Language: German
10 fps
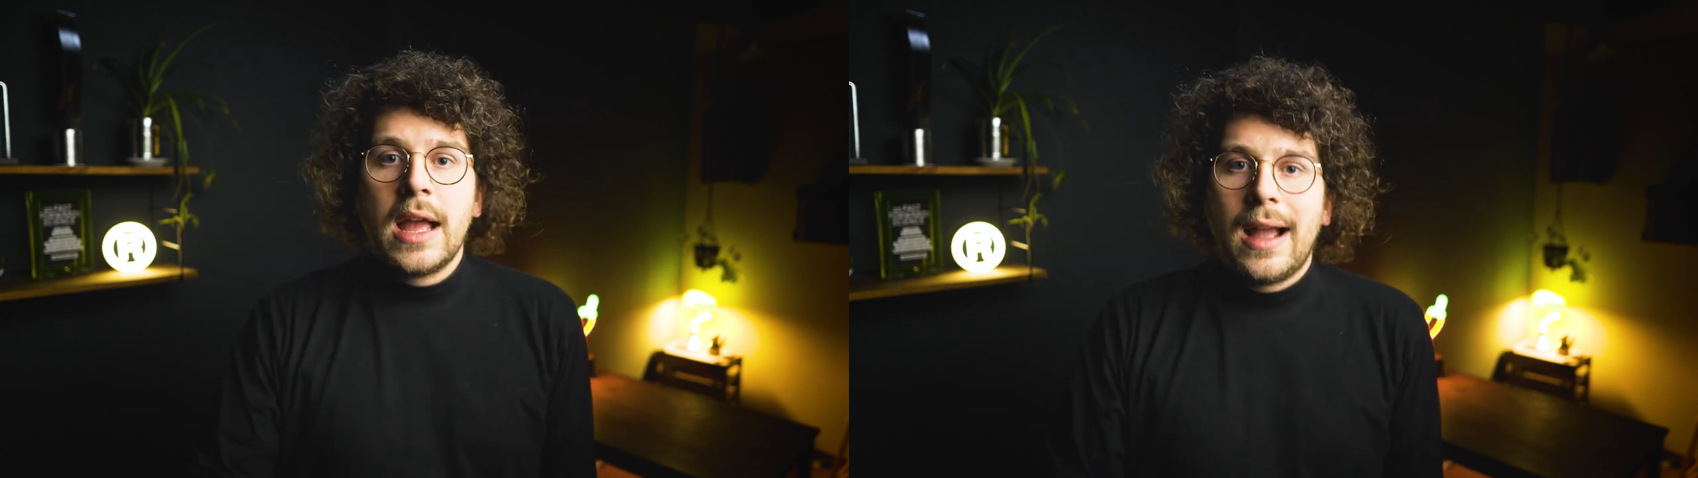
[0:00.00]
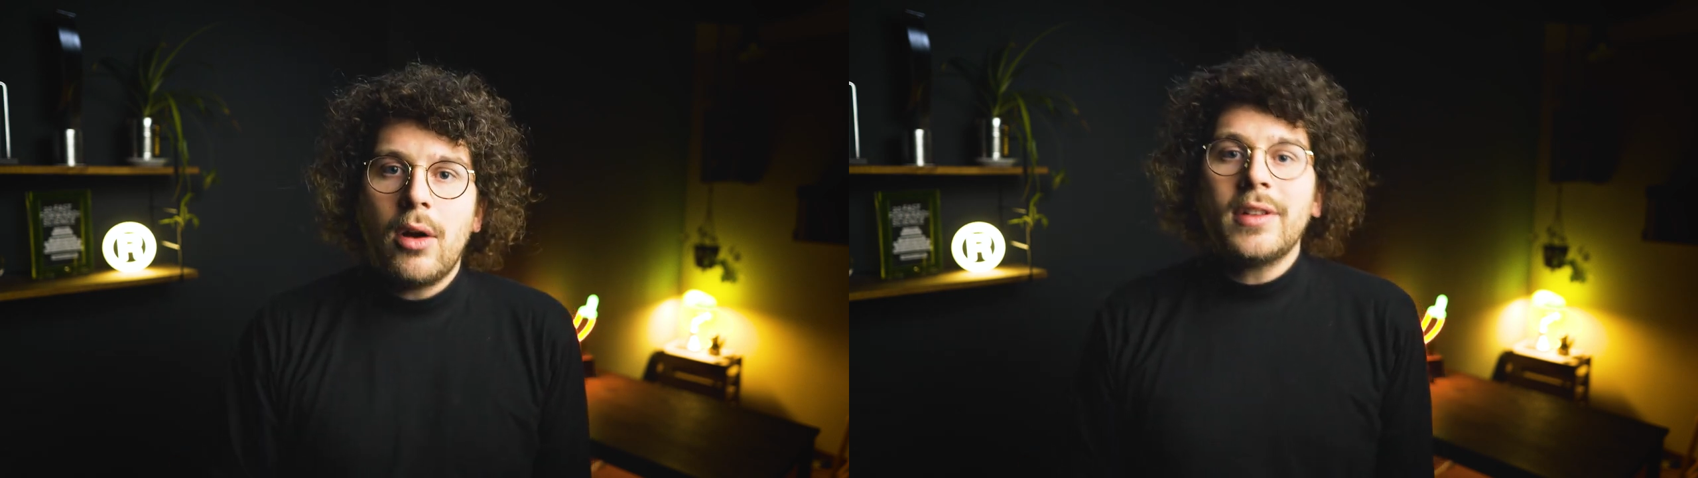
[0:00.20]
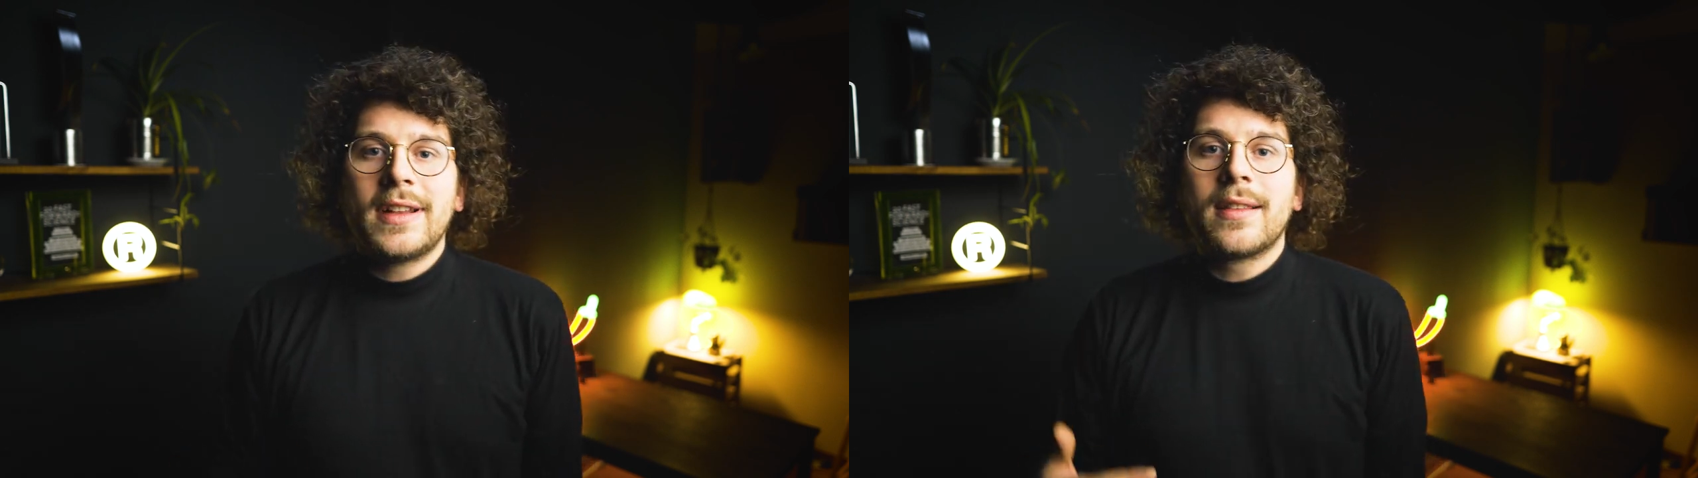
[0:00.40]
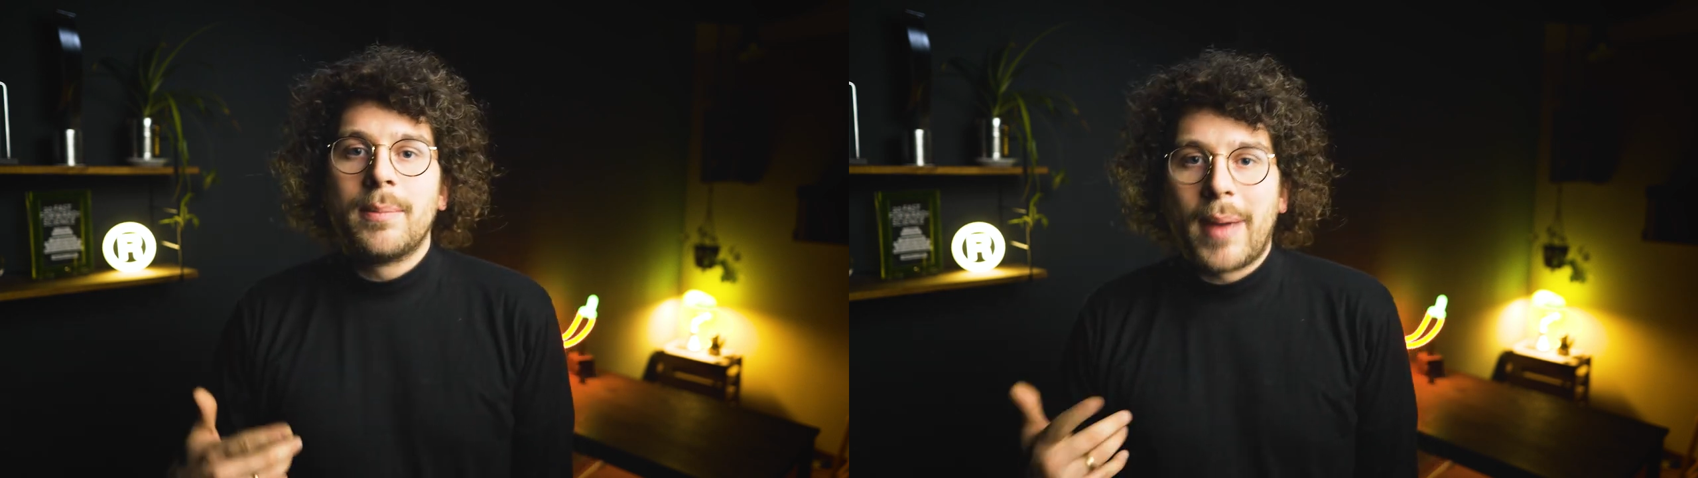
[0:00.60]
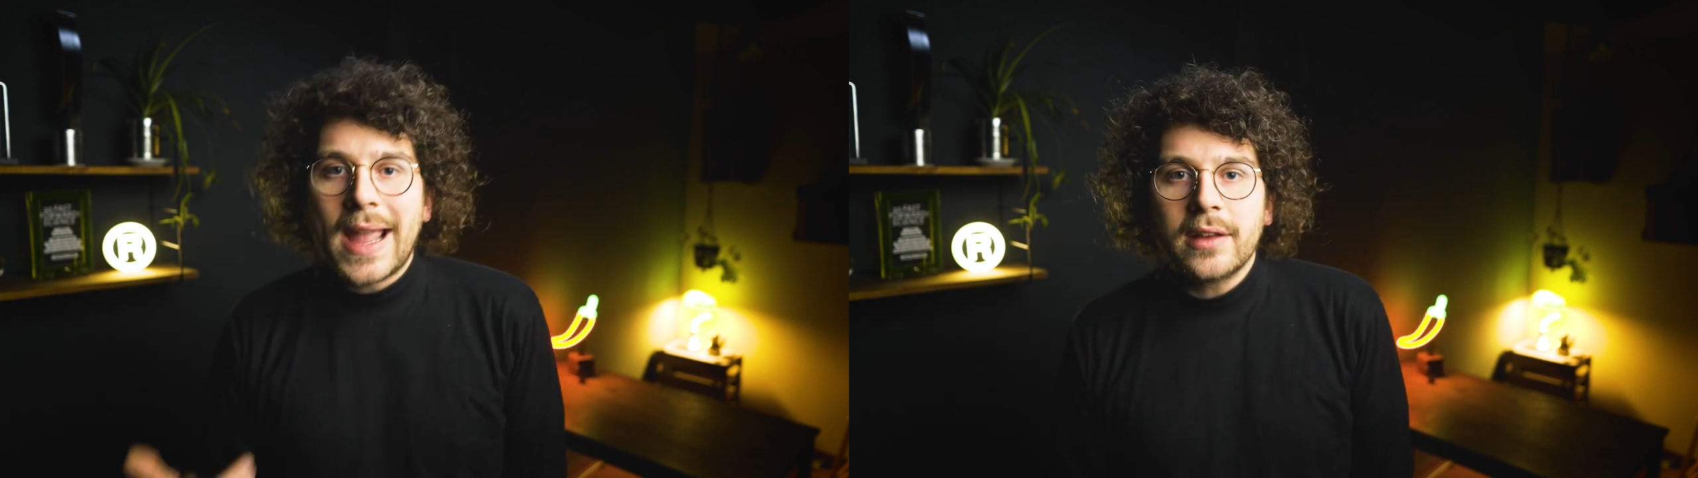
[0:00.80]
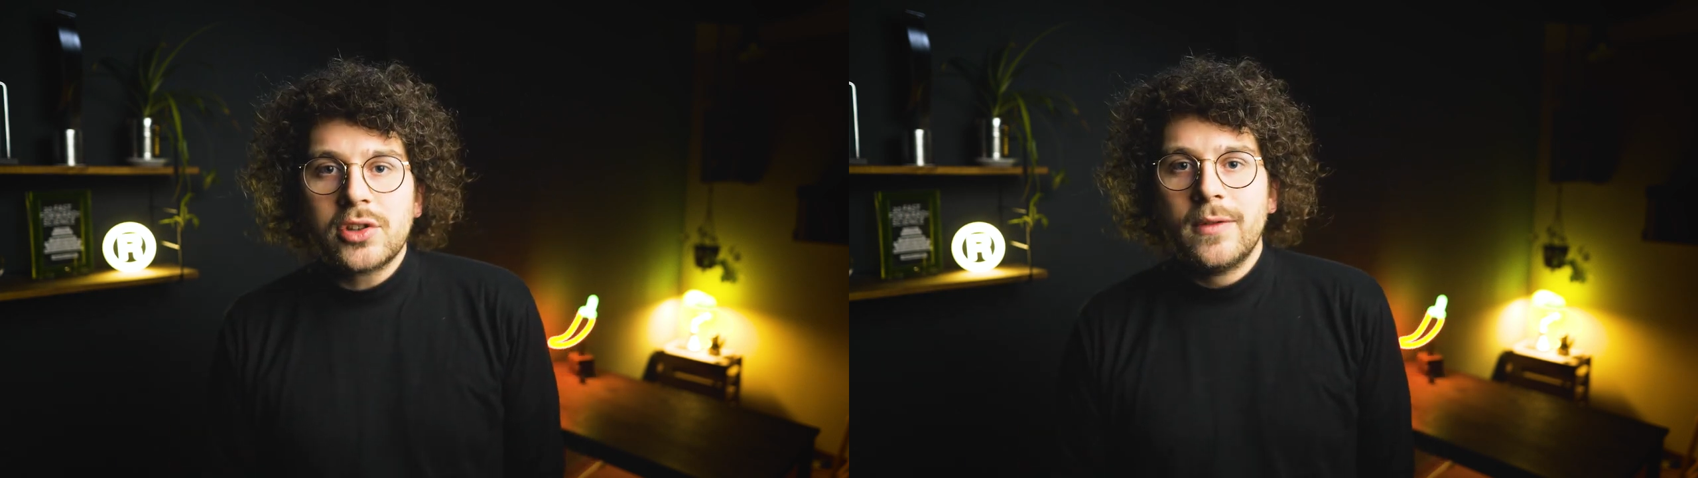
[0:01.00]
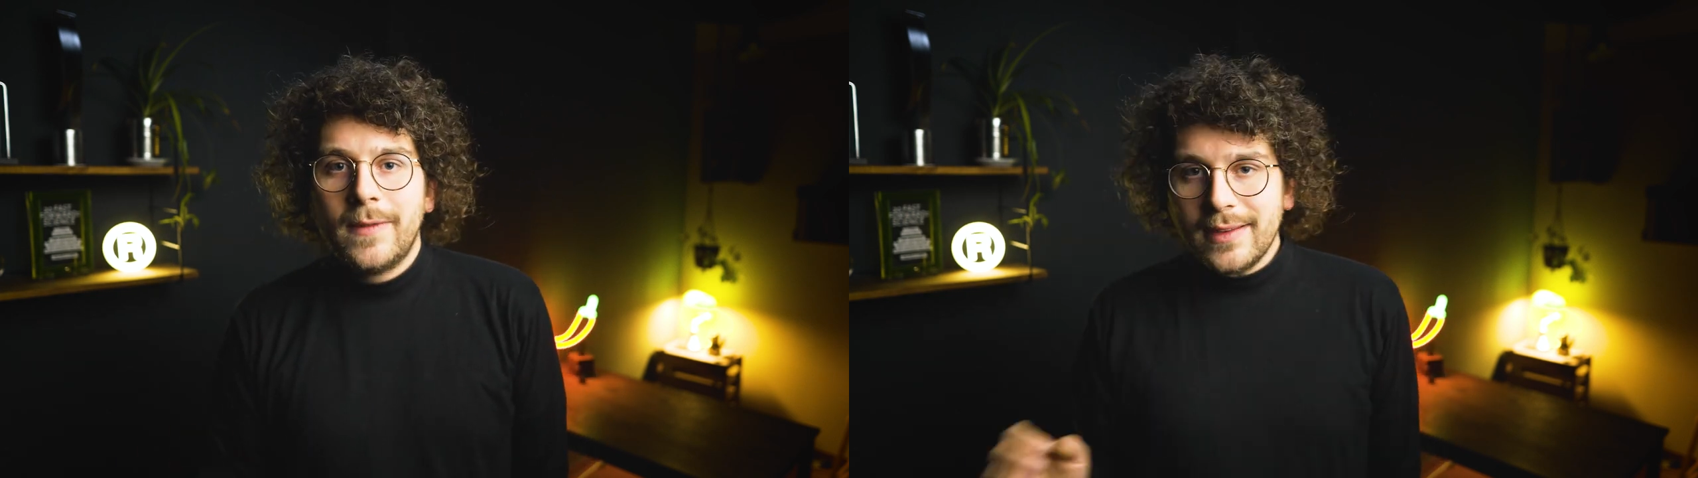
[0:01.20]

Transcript: auch das Bayerische